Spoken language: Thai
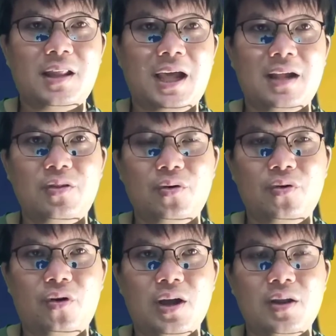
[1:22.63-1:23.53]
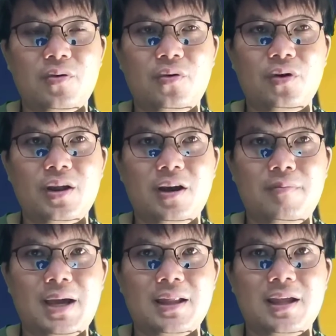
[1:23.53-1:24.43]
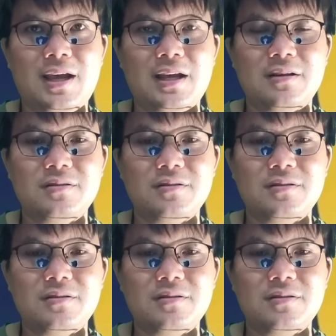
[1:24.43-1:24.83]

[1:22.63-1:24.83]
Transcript: ทางDo Kwonโอนเข้ามาทาง